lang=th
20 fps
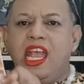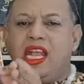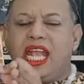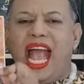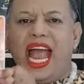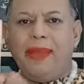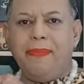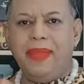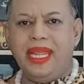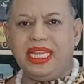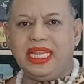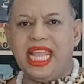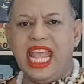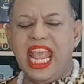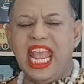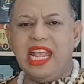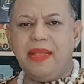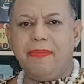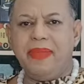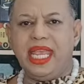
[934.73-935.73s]
การมิ
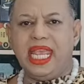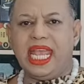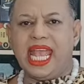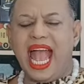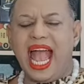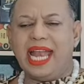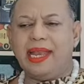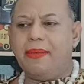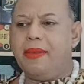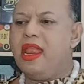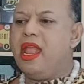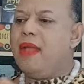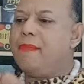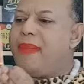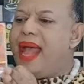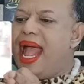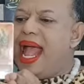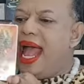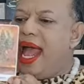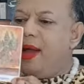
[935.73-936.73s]
팅มีการ
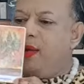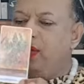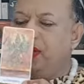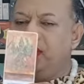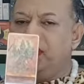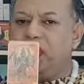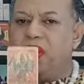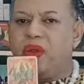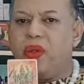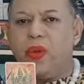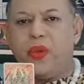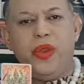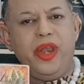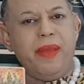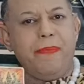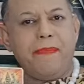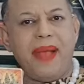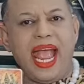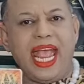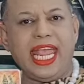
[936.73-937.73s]
พาหุ้นส่วนของคุณ
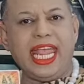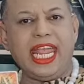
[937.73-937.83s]
ไป